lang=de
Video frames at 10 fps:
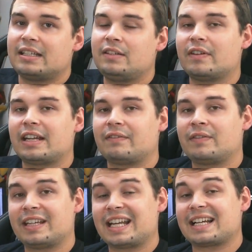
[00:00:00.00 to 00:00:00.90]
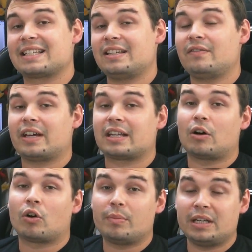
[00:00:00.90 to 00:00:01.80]
die wir, wie wir nachher sehen werden,
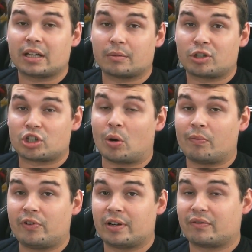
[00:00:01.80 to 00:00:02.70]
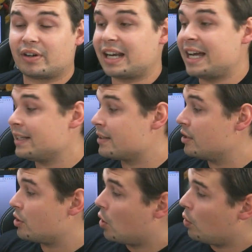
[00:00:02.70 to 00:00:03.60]
auch im Inneren mit Staubfiltern verkleidet
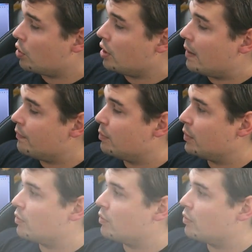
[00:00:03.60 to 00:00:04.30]
sind. Unten haben wir einen Be